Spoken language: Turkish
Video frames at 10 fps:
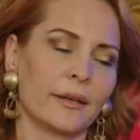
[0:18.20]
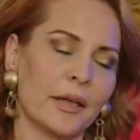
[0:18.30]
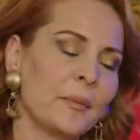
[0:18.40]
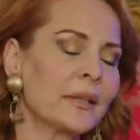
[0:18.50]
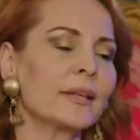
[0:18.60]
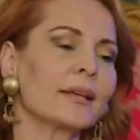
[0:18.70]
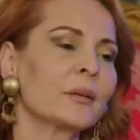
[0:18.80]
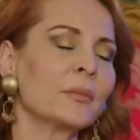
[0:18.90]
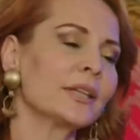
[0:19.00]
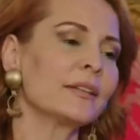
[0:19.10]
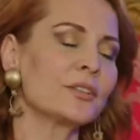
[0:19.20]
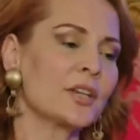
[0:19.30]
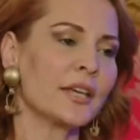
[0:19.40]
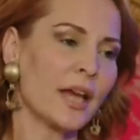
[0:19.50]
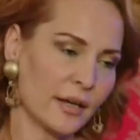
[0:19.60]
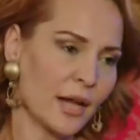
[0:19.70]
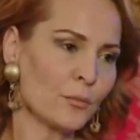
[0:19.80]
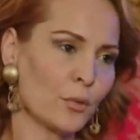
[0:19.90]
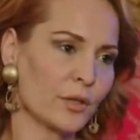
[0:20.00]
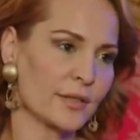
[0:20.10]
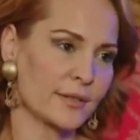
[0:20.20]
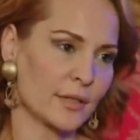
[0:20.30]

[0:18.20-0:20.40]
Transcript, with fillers: Emekli adamın gideceği yerler mi orası